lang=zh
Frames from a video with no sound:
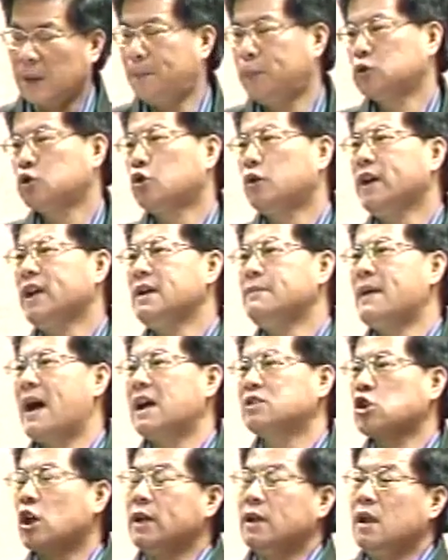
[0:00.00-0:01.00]
啊，这不对
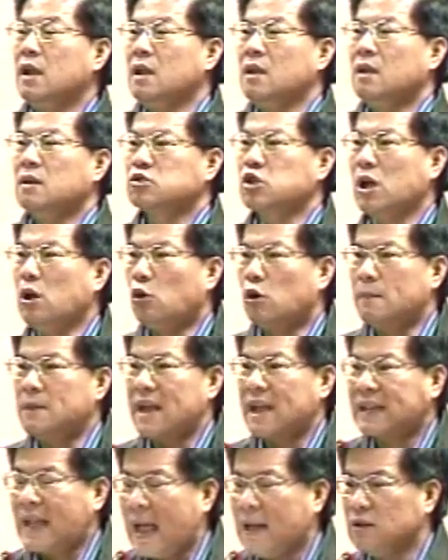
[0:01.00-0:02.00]
嘛！所以我
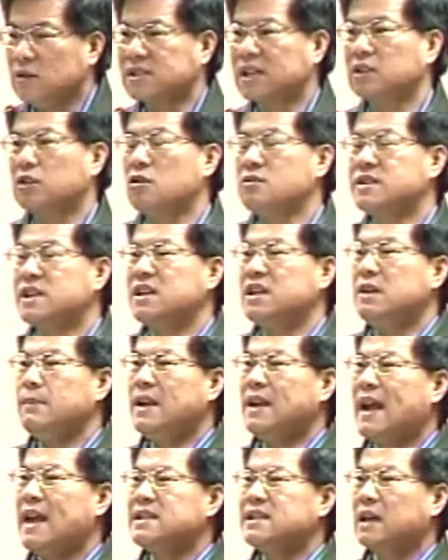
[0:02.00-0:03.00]
们来看到这个东西
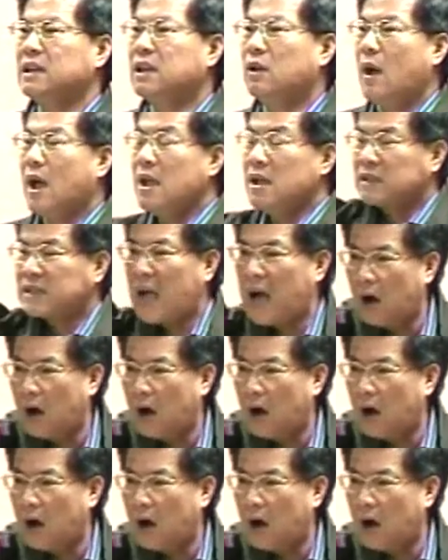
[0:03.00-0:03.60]
里面来讲的话，